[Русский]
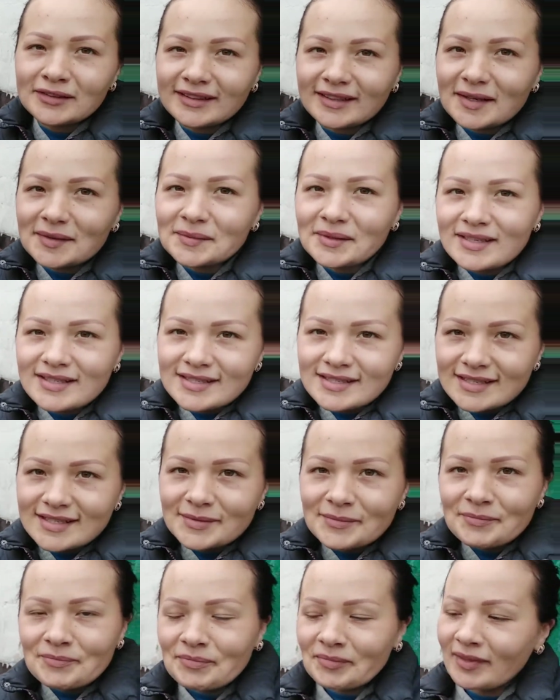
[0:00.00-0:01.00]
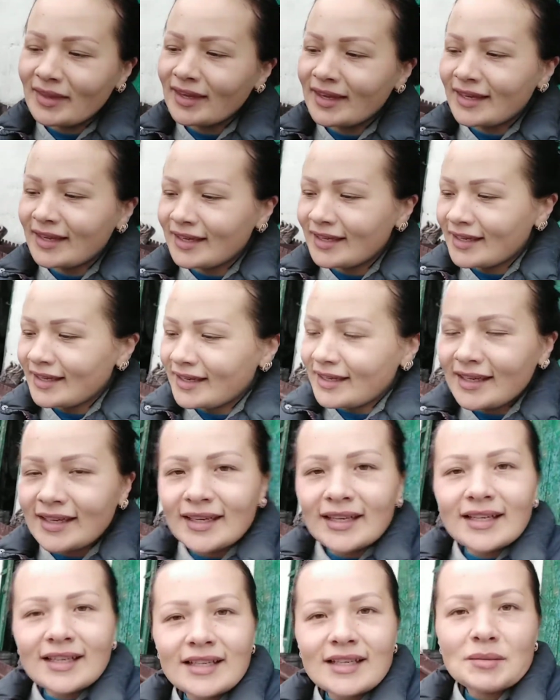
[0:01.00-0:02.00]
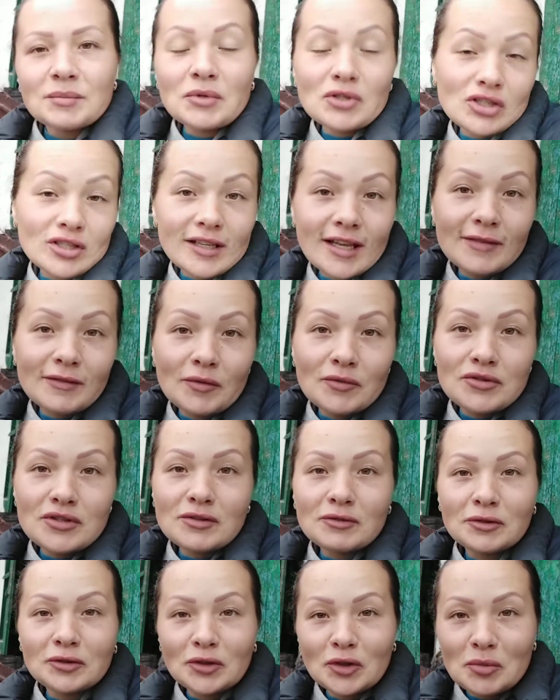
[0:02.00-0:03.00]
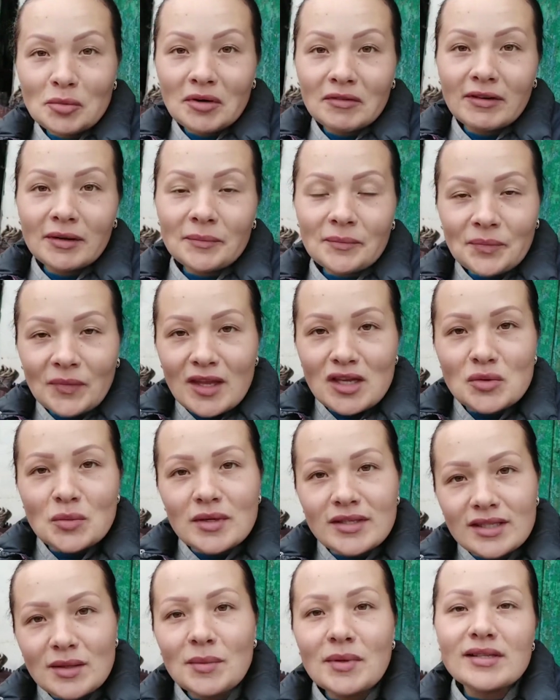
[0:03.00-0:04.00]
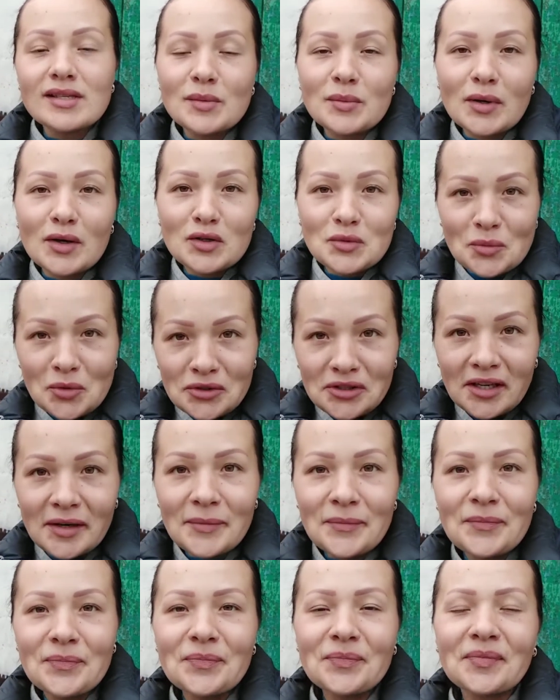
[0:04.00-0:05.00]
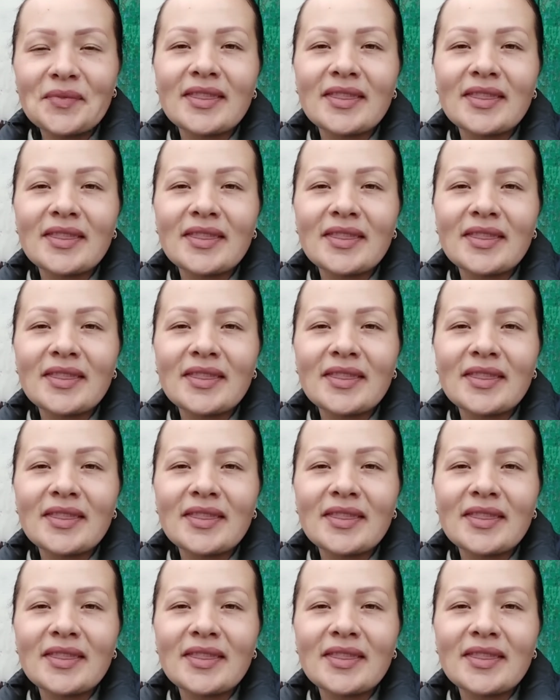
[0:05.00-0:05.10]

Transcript: вот на месте. Мы желаем вам всего доброго. Спасибо за просмотры.